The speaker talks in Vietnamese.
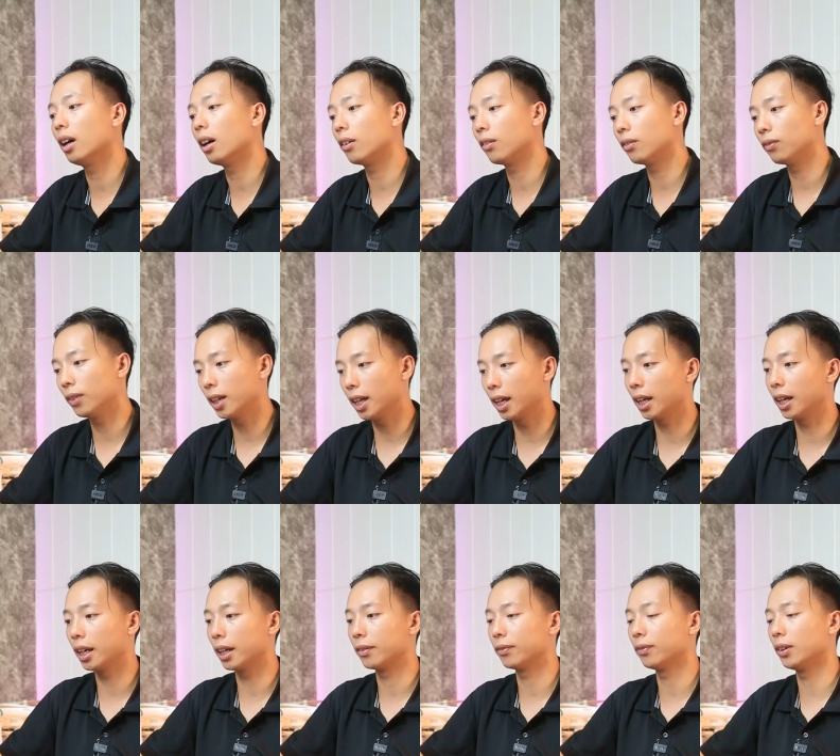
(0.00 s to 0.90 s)
là
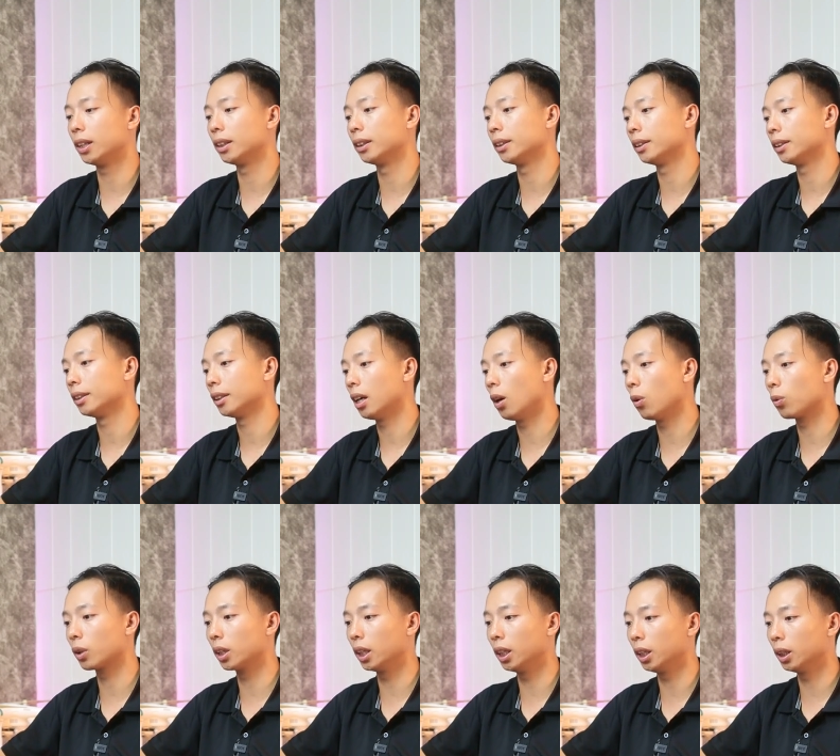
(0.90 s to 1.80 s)
về phần
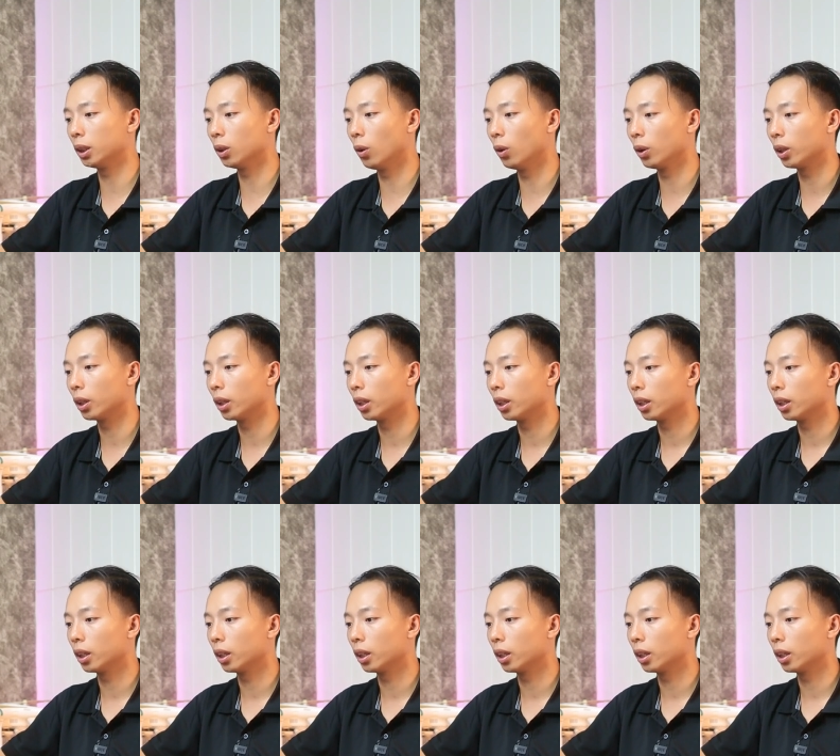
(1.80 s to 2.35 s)
hậu kỳ thôi.